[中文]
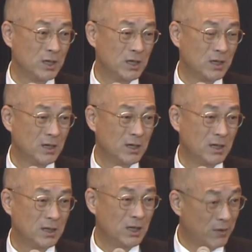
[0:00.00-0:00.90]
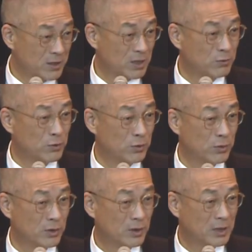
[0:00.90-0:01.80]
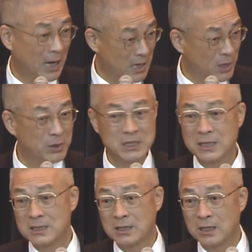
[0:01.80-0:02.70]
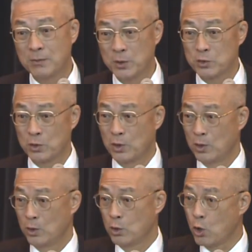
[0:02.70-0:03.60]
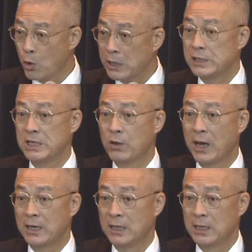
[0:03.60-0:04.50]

以地方政府它也有一些责任，比如说公的机关